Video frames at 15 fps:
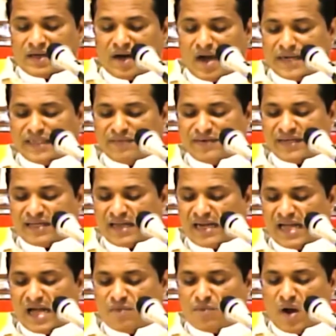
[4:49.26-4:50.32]

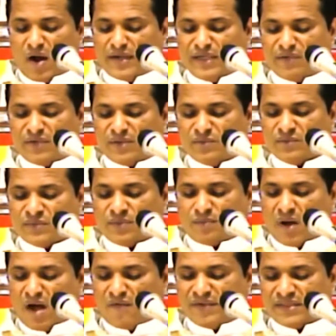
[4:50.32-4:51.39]
ஆண்டவருக்கெல்லாம் ஆண்டவரும்
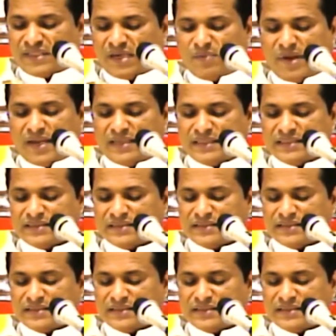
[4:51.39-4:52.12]
பாவத்தின் மீது